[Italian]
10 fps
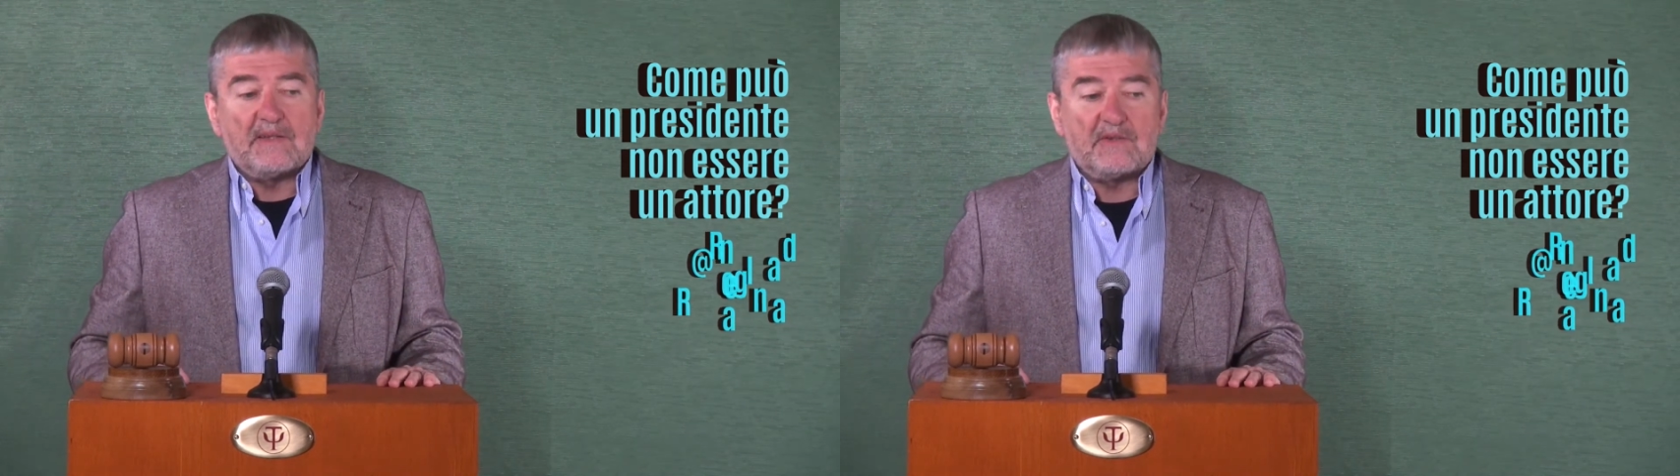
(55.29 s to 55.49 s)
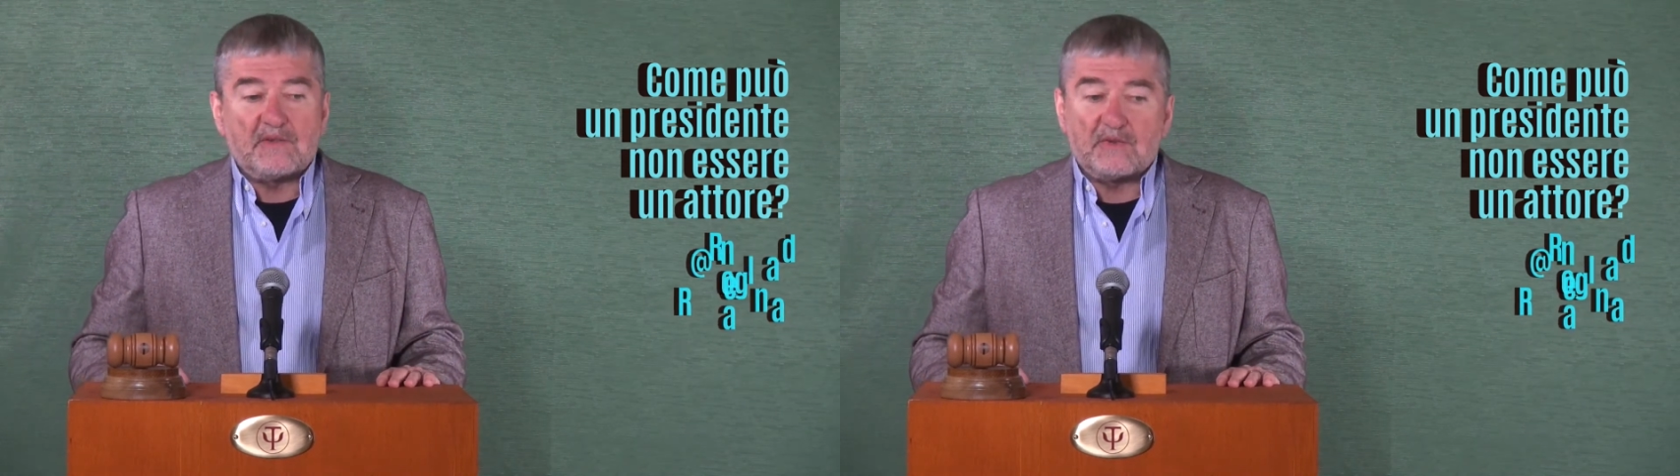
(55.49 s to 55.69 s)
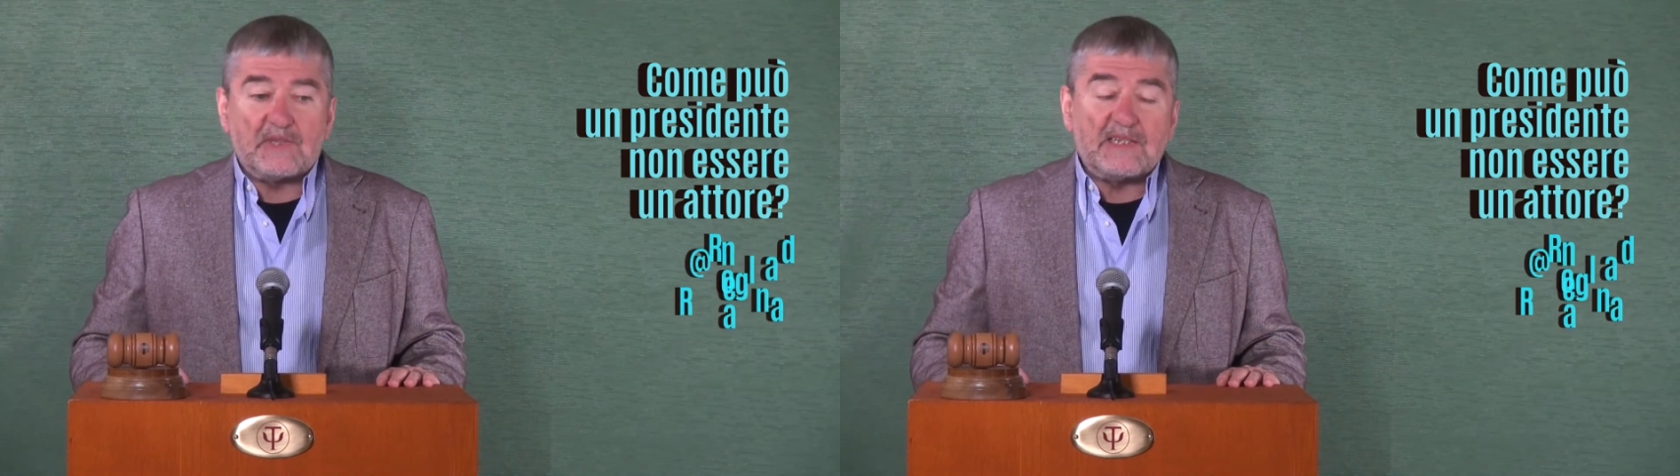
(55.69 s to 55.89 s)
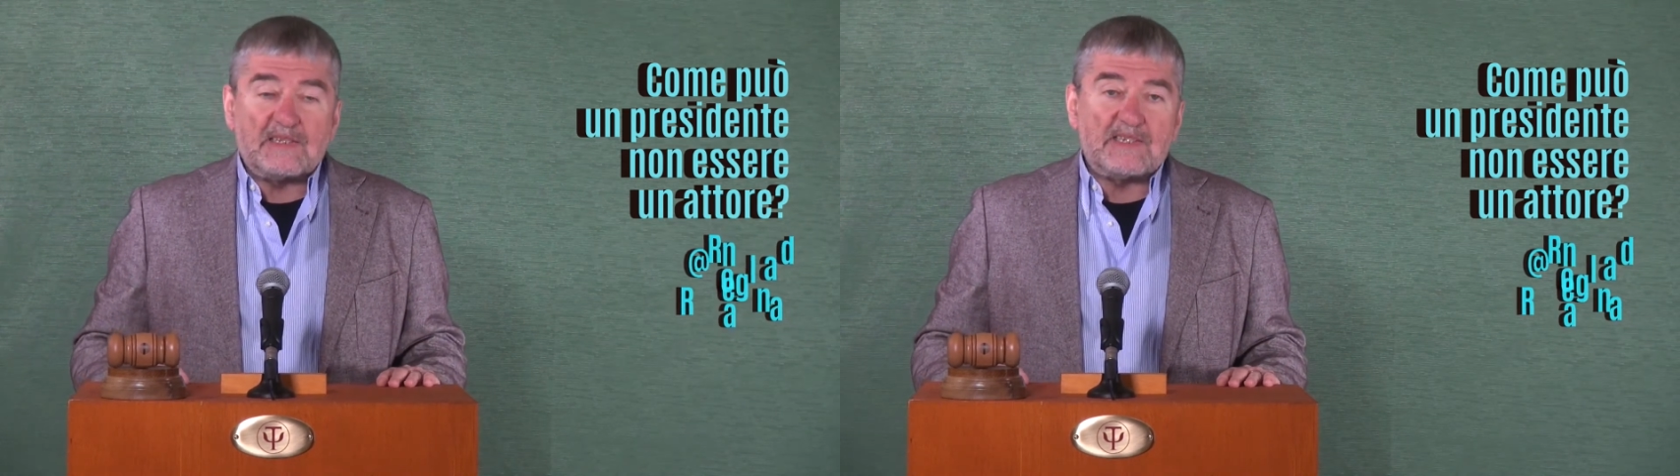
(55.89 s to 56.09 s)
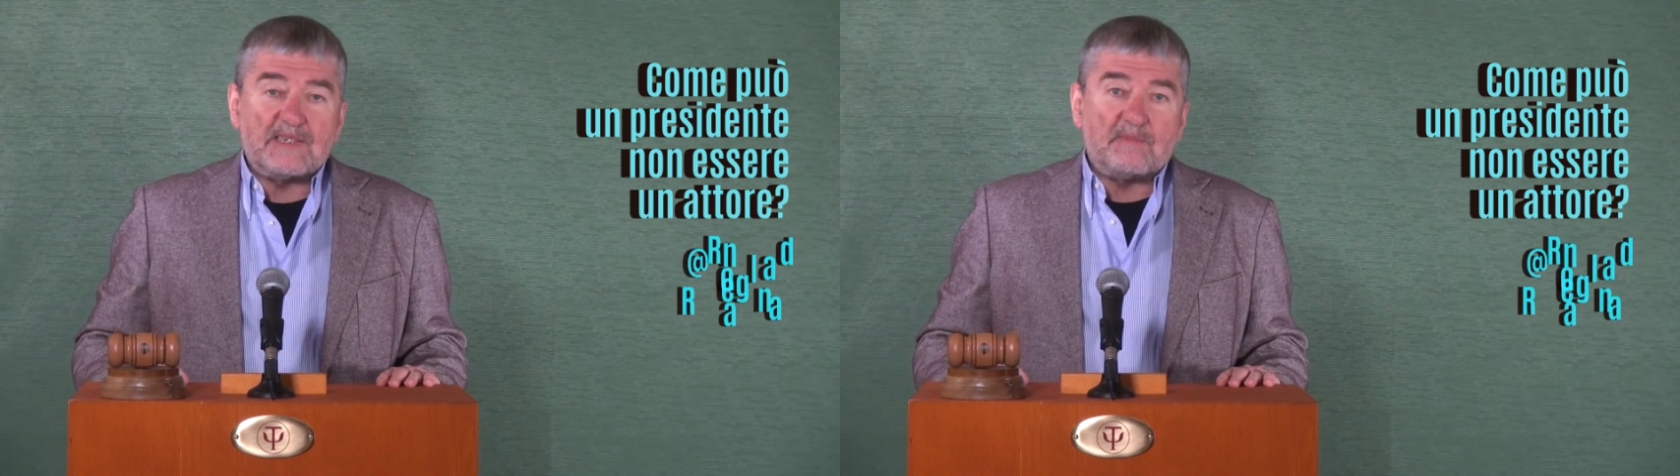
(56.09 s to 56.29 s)
Ci sono
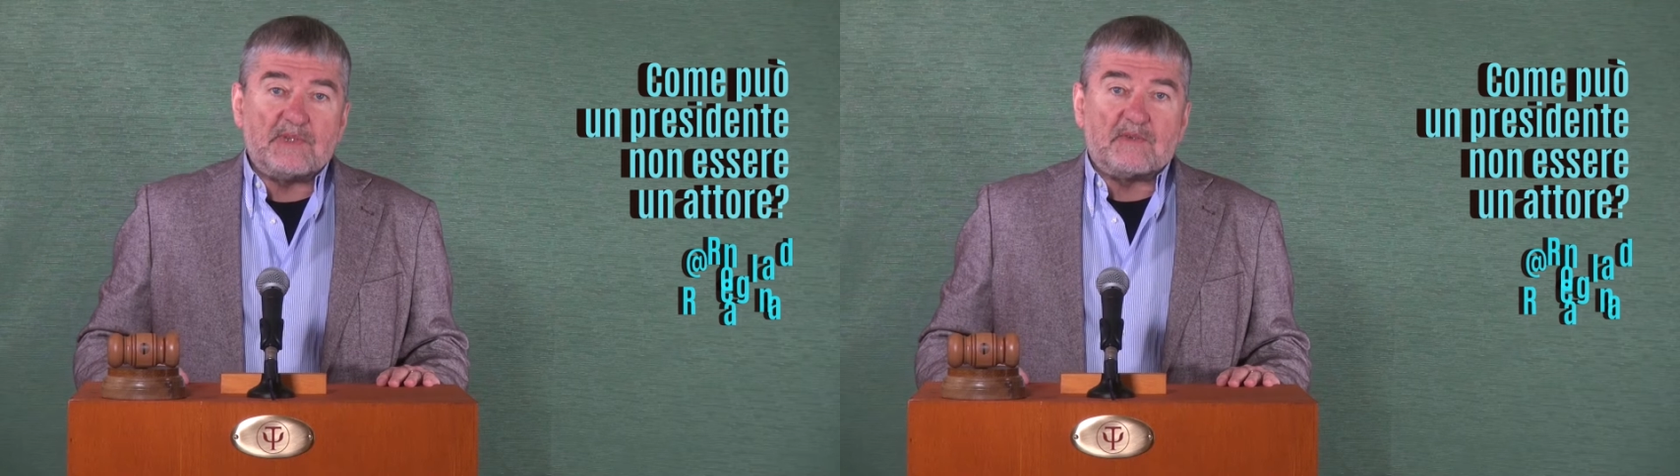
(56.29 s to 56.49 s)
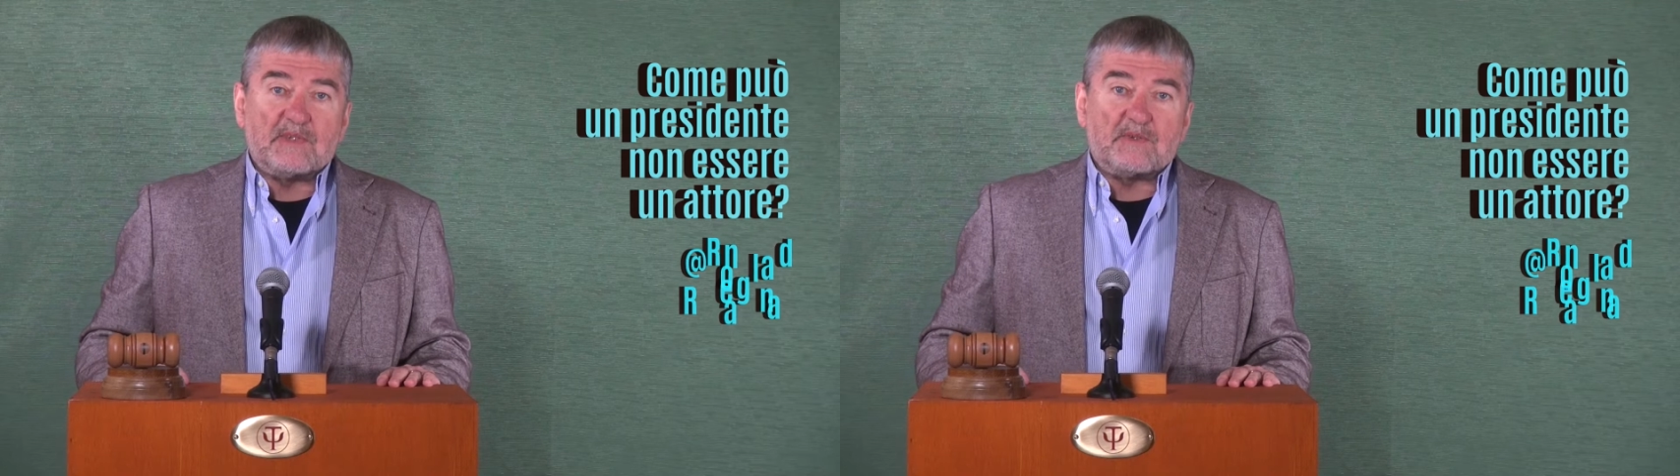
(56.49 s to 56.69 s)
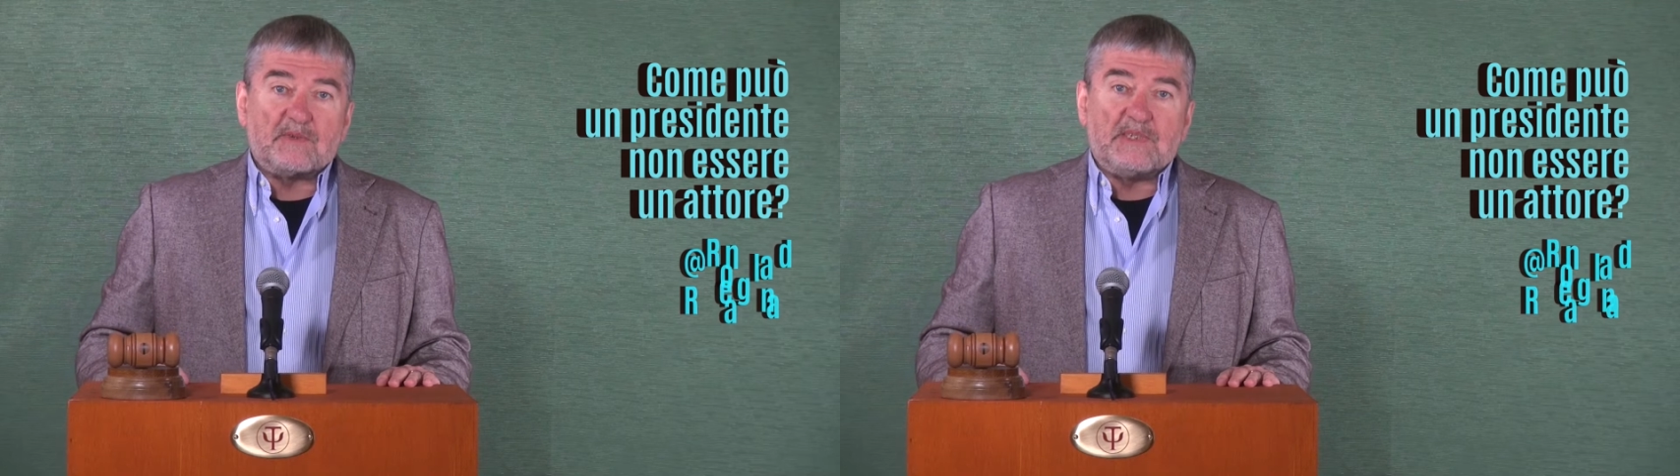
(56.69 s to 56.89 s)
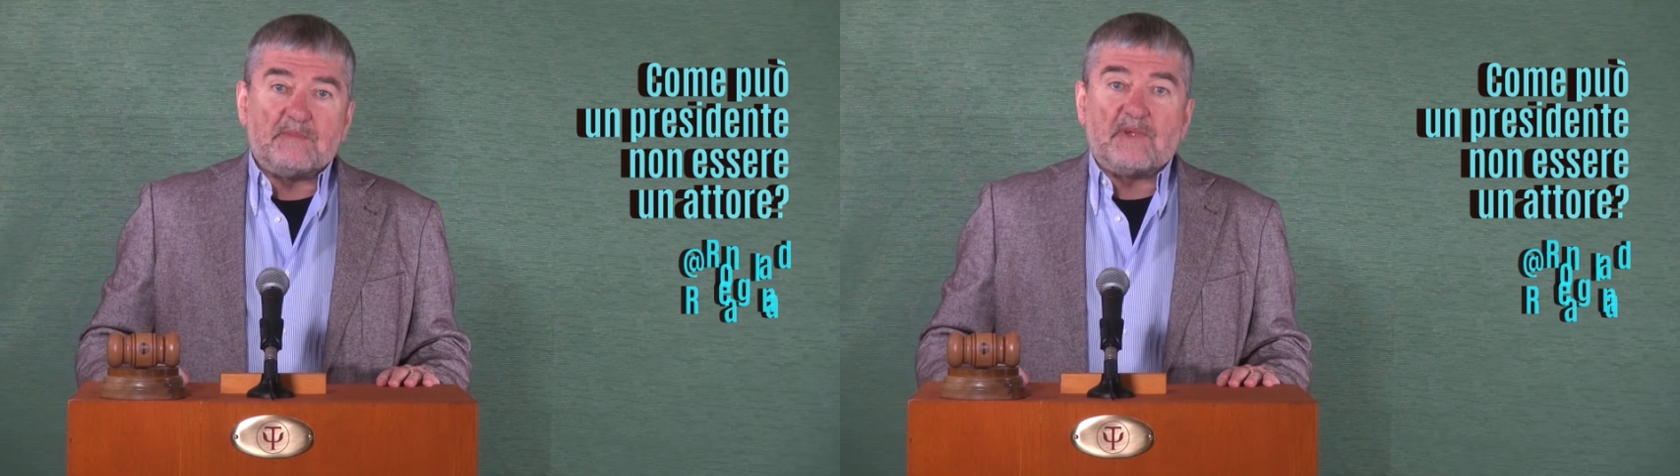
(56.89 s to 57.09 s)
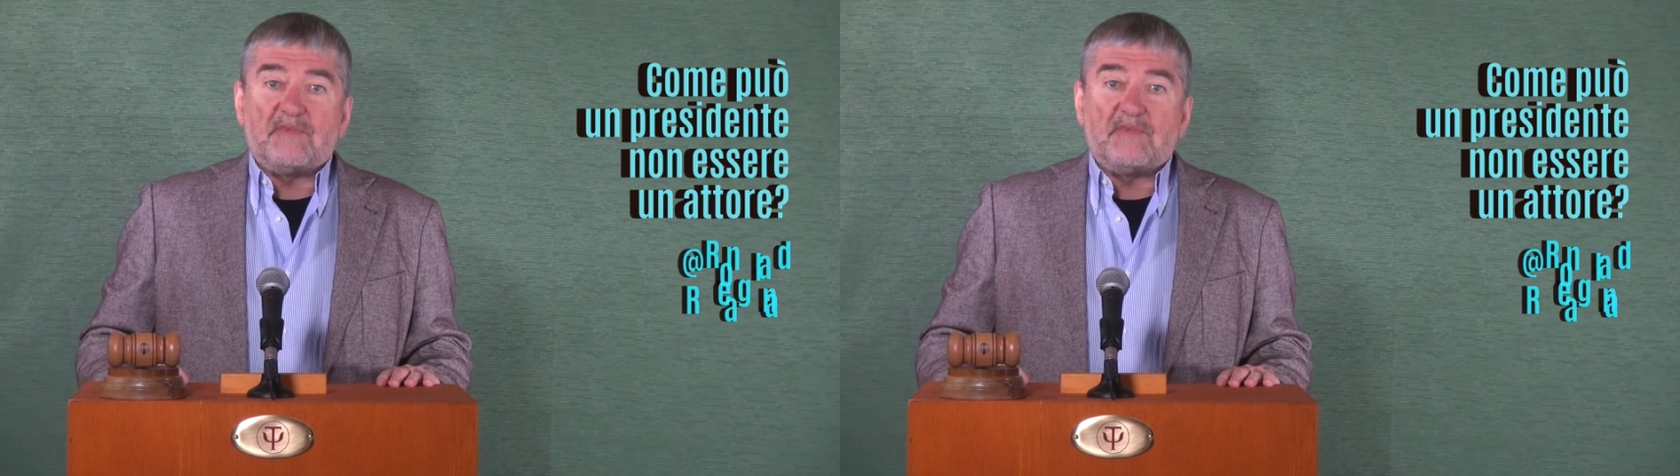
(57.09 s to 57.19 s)
tanti esempi di questo tipo,